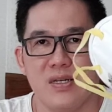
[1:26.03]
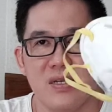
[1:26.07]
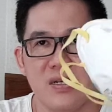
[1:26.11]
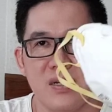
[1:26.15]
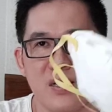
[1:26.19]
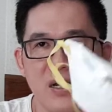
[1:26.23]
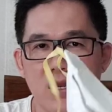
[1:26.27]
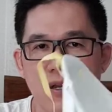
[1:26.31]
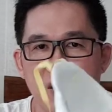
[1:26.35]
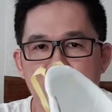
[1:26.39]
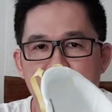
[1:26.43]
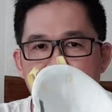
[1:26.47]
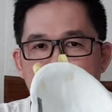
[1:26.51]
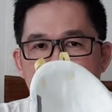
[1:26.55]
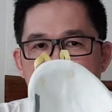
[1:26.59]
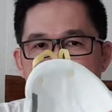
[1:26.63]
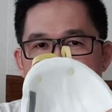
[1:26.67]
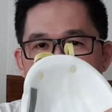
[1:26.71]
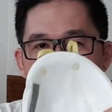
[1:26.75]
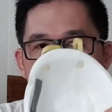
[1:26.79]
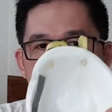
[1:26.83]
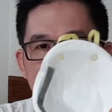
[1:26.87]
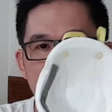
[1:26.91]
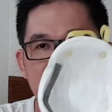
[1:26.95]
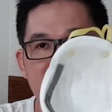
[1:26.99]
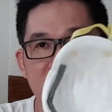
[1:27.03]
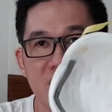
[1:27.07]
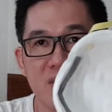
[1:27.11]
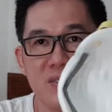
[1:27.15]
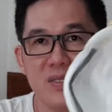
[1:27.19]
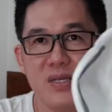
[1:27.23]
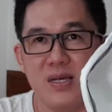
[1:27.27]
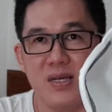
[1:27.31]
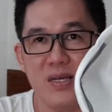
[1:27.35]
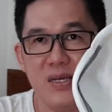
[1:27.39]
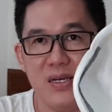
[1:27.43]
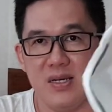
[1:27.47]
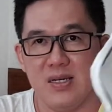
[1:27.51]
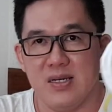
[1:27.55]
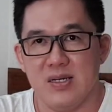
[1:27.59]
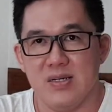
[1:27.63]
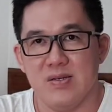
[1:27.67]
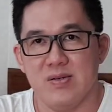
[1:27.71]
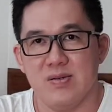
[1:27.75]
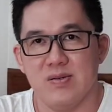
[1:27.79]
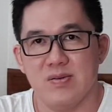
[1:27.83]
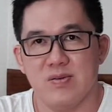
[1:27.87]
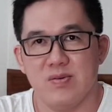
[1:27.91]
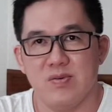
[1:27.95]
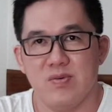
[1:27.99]
kalau dalam keadaan terpaksa ya
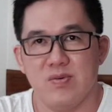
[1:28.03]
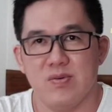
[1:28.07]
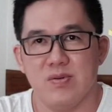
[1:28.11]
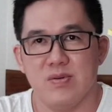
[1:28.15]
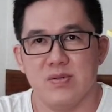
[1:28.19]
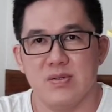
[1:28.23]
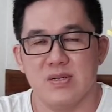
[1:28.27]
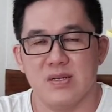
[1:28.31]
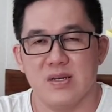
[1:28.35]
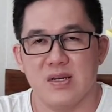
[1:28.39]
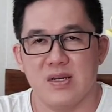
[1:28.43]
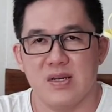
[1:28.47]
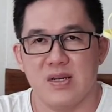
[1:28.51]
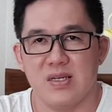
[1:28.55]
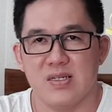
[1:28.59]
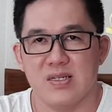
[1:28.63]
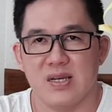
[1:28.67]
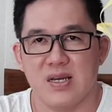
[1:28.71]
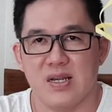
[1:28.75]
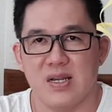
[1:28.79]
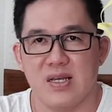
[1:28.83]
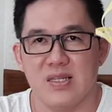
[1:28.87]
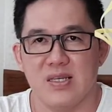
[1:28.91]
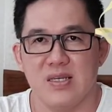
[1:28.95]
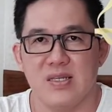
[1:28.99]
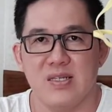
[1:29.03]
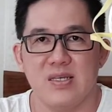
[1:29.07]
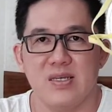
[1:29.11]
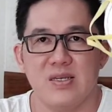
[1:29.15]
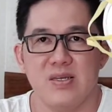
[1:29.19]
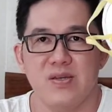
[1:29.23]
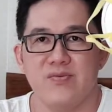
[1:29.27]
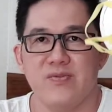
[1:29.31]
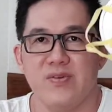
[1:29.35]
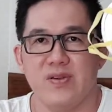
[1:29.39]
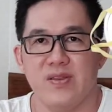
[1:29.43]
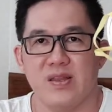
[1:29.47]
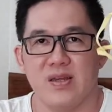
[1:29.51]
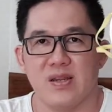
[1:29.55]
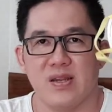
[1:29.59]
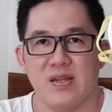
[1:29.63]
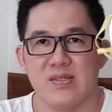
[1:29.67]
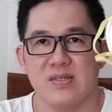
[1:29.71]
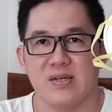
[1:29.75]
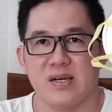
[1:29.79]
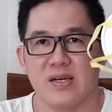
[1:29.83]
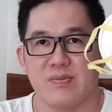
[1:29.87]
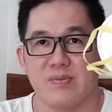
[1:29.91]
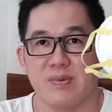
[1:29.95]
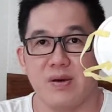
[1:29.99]
karena sekarang ini filter ini
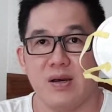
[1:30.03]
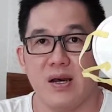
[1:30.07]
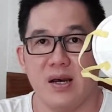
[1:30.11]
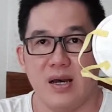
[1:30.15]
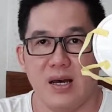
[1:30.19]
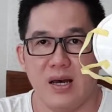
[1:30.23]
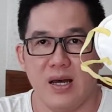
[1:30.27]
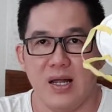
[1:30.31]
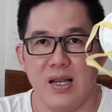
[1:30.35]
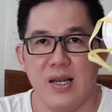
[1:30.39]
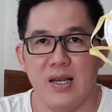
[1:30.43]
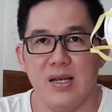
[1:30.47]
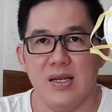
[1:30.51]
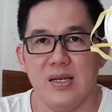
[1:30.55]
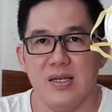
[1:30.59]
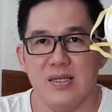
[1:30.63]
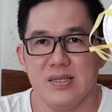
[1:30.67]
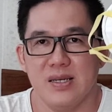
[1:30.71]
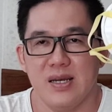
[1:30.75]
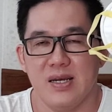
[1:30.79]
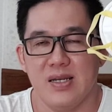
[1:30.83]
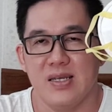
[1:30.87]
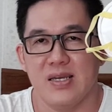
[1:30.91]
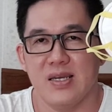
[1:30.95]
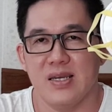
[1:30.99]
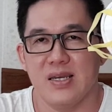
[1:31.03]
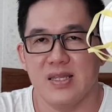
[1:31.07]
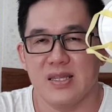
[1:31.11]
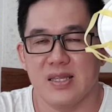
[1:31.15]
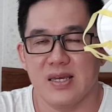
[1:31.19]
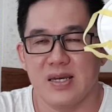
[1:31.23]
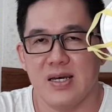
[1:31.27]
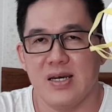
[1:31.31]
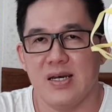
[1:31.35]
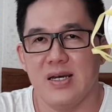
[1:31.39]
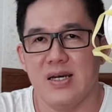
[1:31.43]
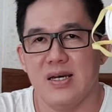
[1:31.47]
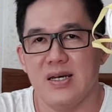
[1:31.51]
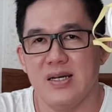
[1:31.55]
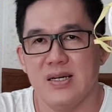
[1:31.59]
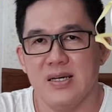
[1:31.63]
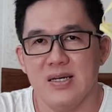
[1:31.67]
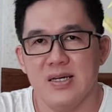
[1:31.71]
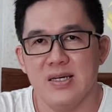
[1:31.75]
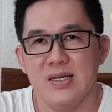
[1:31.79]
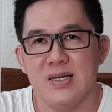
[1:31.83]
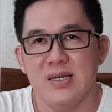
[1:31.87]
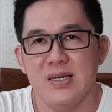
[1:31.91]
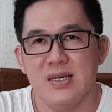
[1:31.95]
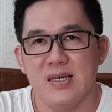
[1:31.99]
sangat mahal jadi kita
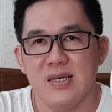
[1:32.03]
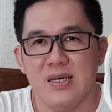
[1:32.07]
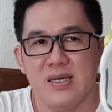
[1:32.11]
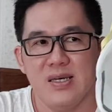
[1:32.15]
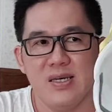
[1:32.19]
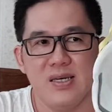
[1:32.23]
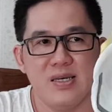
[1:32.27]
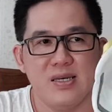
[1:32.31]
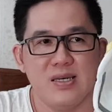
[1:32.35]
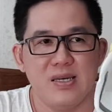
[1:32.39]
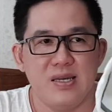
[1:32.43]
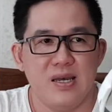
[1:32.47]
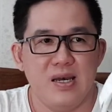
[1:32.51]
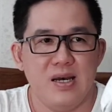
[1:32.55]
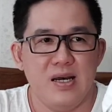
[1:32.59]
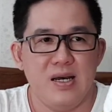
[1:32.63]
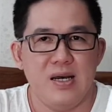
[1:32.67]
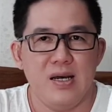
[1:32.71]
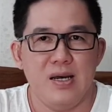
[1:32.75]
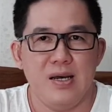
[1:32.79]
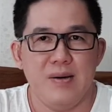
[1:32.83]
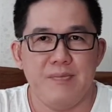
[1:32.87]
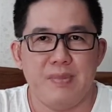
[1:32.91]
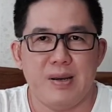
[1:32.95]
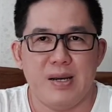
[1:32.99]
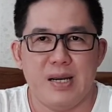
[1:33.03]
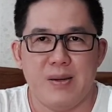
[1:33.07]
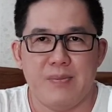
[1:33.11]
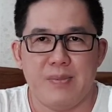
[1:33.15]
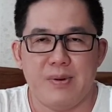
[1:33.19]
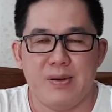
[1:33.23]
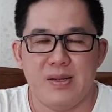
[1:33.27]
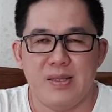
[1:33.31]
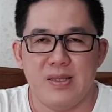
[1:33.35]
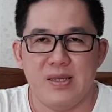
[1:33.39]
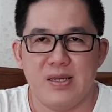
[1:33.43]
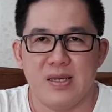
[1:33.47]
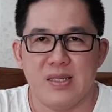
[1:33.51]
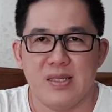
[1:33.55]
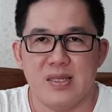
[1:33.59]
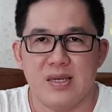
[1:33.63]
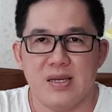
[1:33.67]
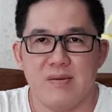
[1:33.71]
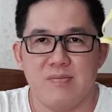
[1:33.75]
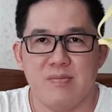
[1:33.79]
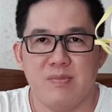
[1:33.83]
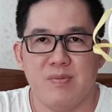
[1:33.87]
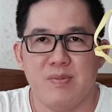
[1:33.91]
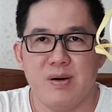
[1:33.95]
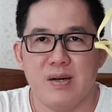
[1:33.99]
ya pandai-pandainya kita lah
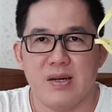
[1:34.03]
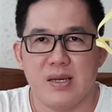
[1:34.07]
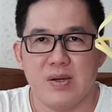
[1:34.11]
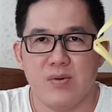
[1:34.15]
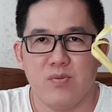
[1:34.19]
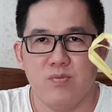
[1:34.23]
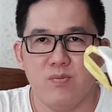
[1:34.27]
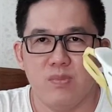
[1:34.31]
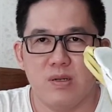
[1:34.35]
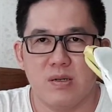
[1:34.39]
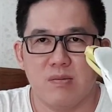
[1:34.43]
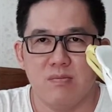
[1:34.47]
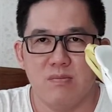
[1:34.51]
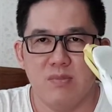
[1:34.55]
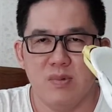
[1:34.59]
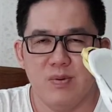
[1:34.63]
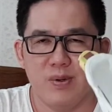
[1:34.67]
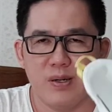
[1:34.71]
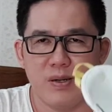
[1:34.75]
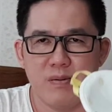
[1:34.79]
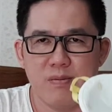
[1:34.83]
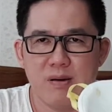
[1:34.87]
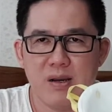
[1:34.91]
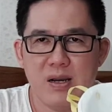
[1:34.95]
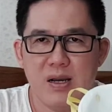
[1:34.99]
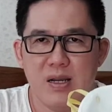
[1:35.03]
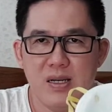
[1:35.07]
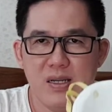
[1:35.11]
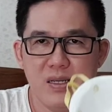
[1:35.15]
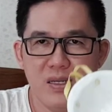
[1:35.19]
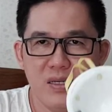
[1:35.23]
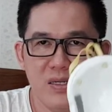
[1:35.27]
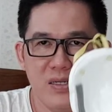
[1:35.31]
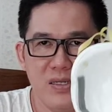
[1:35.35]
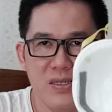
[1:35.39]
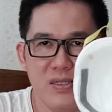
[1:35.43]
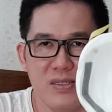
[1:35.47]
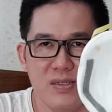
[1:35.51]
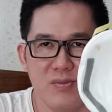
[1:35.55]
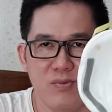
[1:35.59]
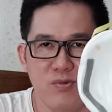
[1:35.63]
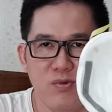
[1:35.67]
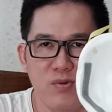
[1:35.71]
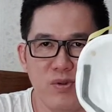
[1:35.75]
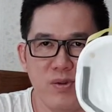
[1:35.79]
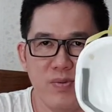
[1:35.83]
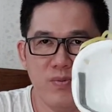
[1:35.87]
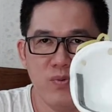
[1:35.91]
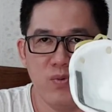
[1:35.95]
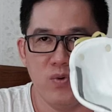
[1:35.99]
memakai beberapa, beberapa kali sebelum
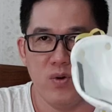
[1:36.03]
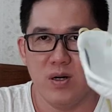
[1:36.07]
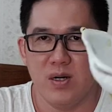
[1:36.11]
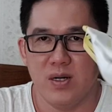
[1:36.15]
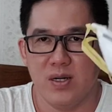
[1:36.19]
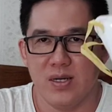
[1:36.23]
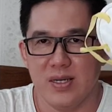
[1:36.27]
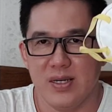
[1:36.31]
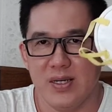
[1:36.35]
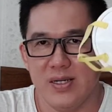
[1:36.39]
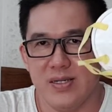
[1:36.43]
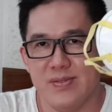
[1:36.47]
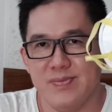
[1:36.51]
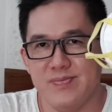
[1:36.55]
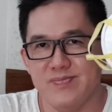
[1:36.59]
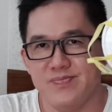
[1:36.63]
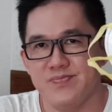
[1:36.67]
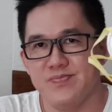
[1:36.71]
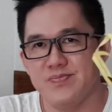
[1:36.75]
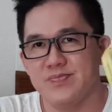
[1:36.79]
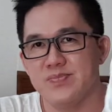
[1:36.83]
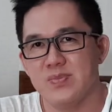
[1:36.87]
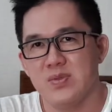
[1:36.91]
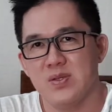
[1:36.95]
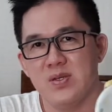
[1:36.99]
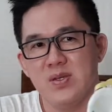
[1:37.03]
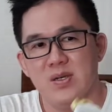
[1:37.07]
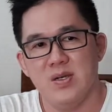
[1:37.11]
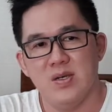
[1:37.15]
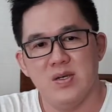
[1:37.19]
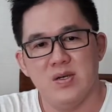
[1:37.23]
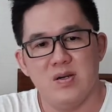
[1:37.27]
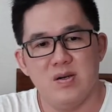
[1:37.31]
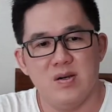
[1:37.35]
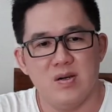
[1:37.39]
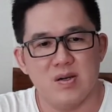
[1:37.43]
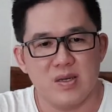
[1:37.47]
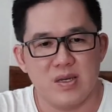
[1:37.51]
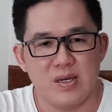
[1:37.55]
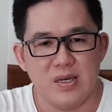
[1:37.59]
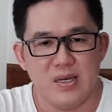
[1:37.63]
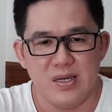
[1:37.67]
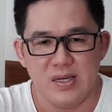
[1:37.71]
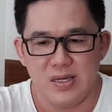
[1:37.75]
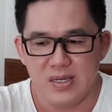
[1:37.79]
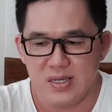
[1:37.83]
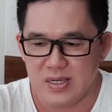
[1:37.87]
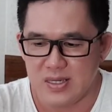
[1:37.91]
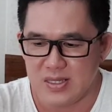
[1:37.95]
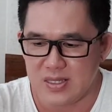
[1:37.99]
dibuang ya
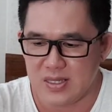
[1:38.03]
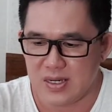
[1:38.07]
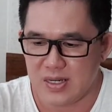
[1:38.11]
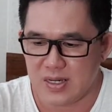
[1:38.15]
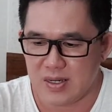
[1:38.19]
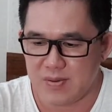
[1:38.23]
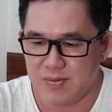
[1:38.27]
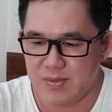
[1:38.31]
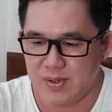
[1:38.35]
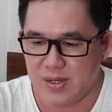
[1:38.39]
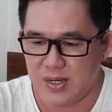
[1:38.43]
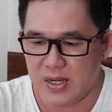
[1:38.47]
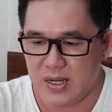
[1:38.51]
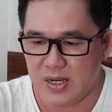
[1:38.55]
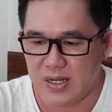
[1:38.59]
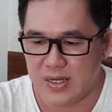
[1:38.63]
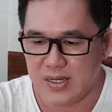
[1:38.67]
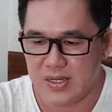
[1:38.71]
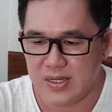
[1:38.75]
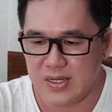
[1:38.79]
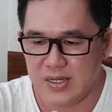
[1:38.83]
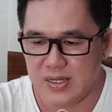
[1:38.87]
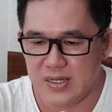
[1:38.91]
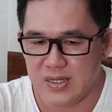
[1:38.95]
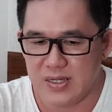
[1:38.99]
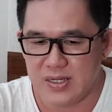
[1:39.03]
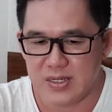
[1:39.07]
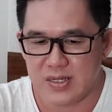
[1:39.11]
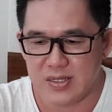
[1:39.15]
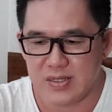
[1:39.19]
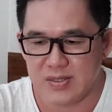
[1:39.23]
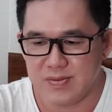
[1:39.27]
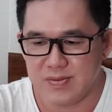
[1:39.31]
oke kita akan ambil air